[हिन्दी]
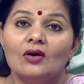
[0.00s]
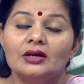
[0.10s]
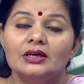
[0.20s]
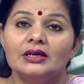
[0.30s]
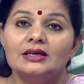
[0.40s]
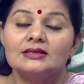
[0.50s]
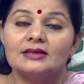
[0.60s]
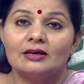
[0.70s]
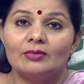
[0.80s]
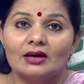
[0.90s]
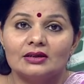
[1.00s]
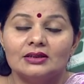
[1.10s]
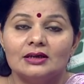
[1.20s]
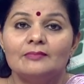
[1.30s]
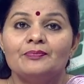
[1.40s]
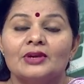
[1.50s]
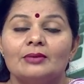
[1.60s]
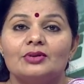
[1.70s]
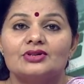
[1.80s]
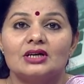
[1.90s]
और ये सहभागिता
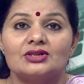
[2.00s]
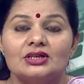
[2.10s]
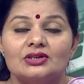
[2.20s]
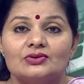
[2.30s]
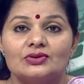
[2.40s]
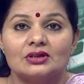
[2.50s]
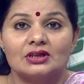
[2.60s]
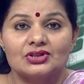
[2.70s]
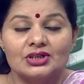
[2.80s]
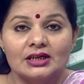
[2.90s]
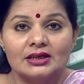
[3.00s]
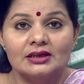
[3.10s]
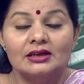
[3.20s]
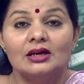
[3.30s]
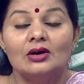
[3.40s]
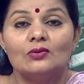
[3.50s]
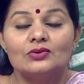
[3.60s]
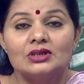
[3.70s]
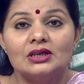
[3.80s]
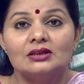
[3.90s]
प्रशासनिक जो संरचना है
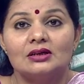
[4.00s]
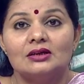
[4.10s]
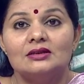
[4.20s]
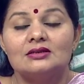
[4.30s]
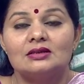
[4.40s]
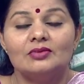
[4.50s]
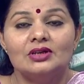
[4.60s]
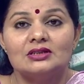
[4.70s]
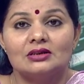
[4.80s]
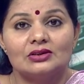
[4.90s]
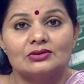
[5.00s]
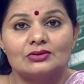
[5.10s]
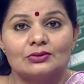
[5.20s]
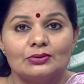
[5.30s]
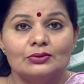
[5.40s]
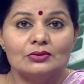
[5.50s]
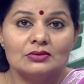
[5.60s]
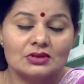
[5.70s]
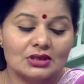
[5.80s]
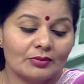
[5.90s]
उसके अंतर्गत सभी सदस्यों को
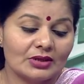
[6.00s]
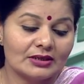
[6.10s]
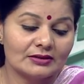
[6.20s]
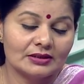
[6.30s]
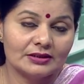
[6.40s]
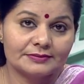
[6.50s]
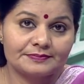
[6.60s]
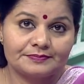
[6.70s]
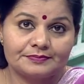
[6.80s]
शामिल करती है